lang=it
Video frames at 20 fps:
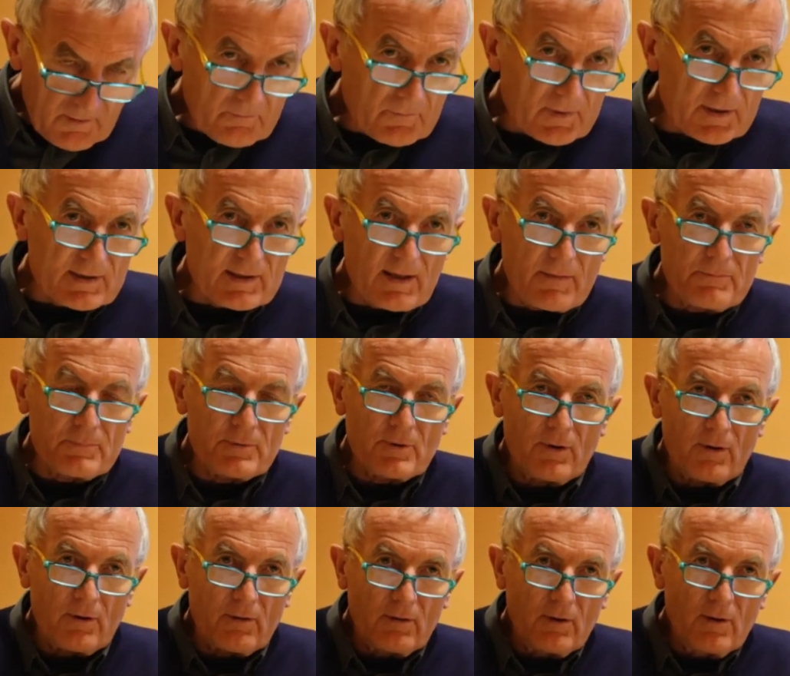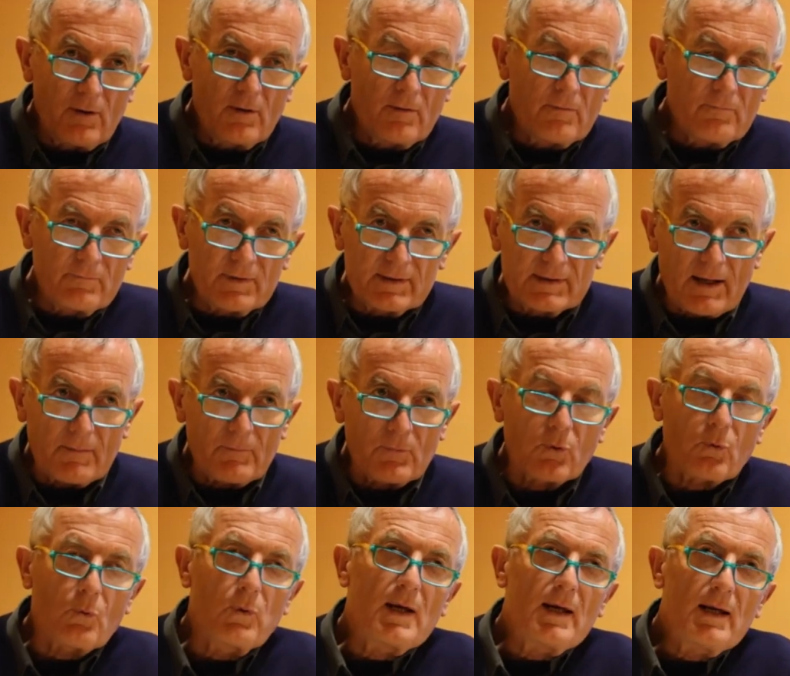Per esempio
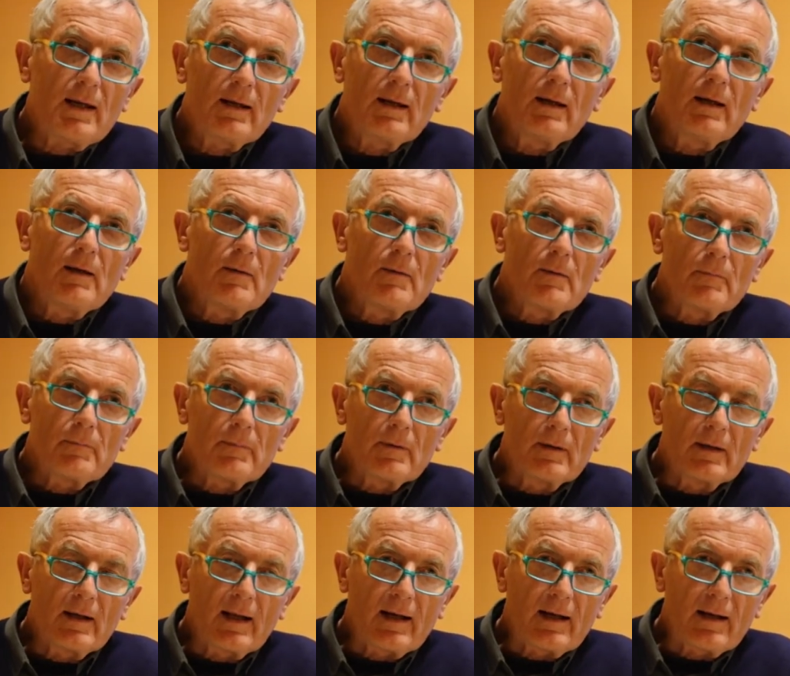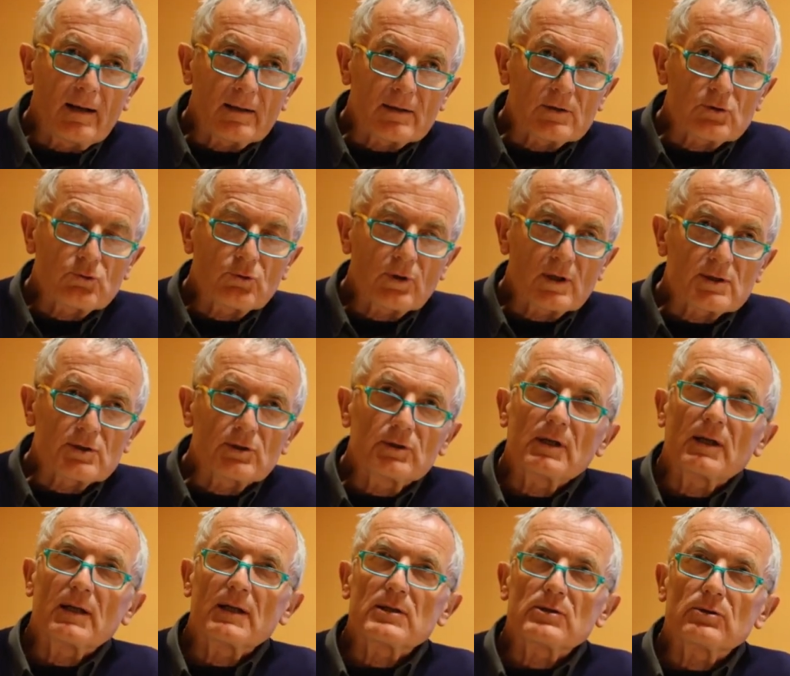vediamo qui la risurrezione
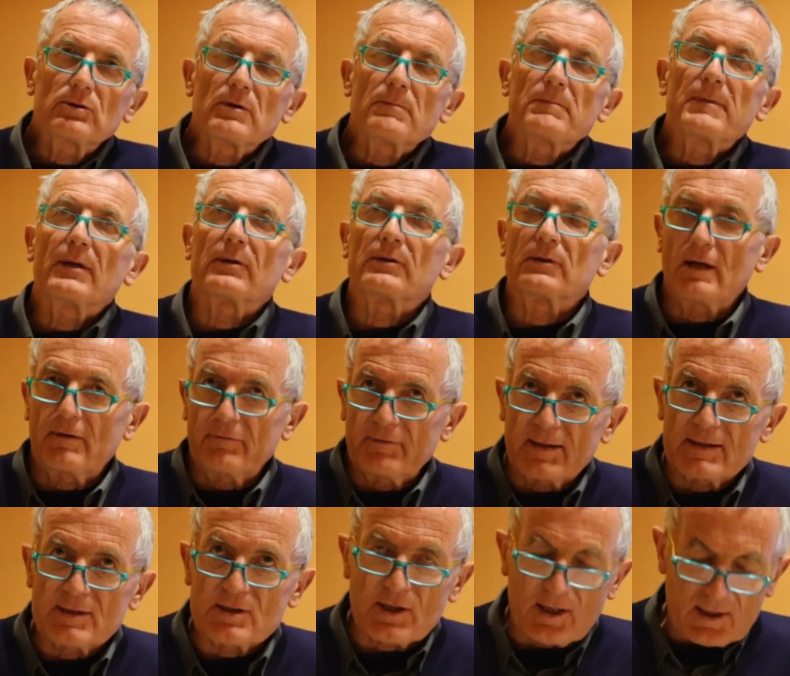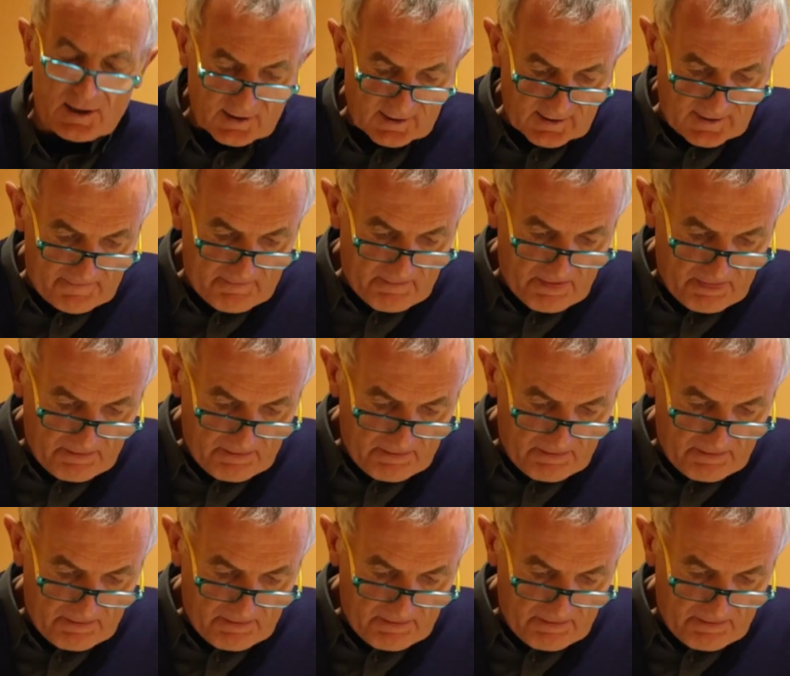di Cristo di Piero della Francesca.